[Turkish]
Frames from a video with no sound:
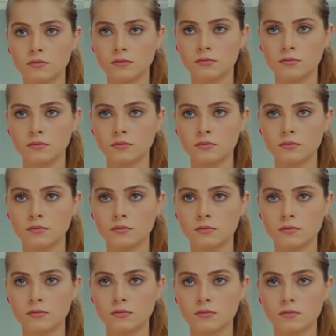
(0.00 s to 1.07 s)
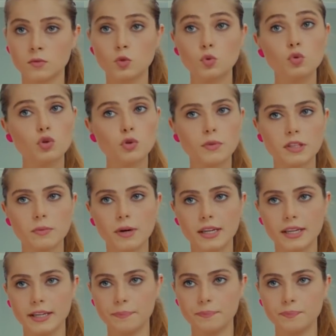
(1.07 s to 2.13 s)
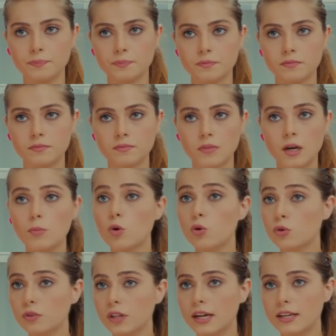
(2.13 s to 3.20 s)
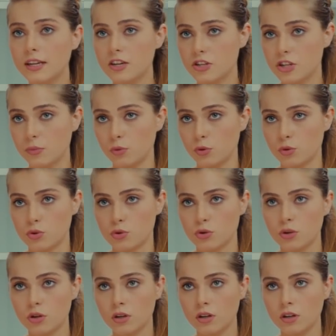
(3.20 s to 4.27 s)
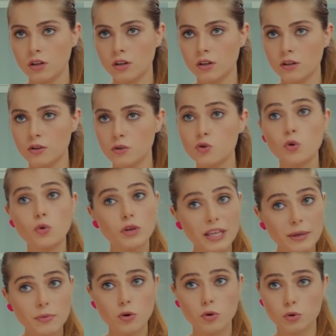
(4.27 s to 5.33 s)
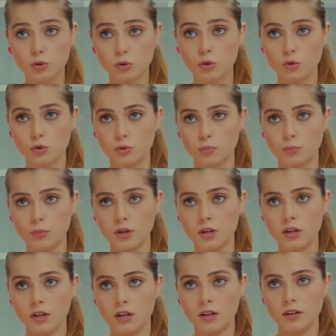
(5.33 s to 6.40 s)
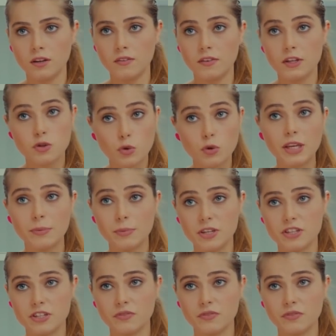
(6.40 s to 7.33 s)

unuttun o eski günleri. Unutmadım anne. Ama o günlerde yaşamıyoruz. Çok iyi bir okulda okudum. Ve çok iyi